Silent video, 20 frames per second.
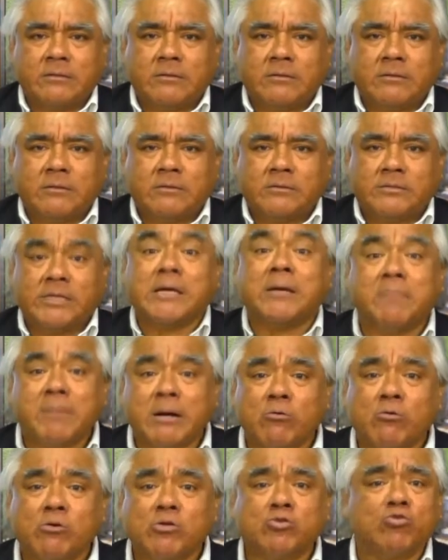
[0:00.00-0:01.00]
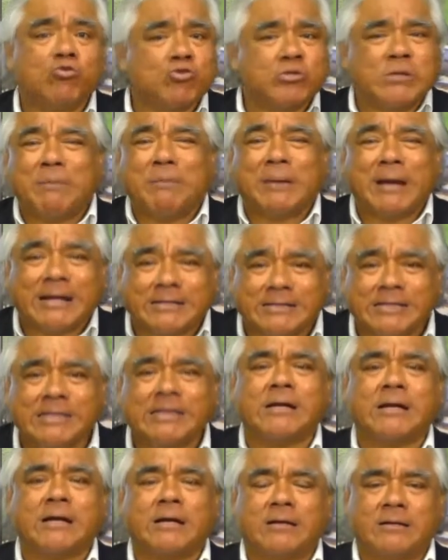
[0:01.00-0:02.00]
Sin embargo, eso no se
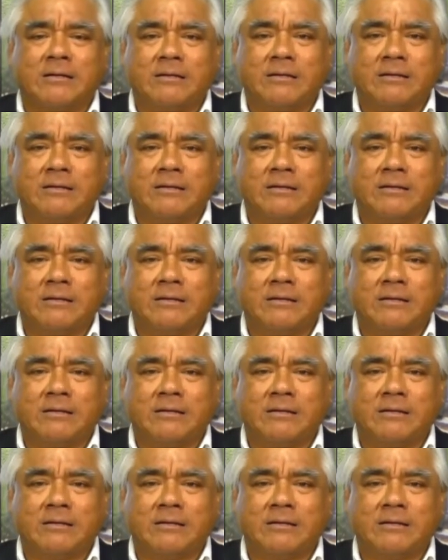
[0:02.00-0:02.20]
practica.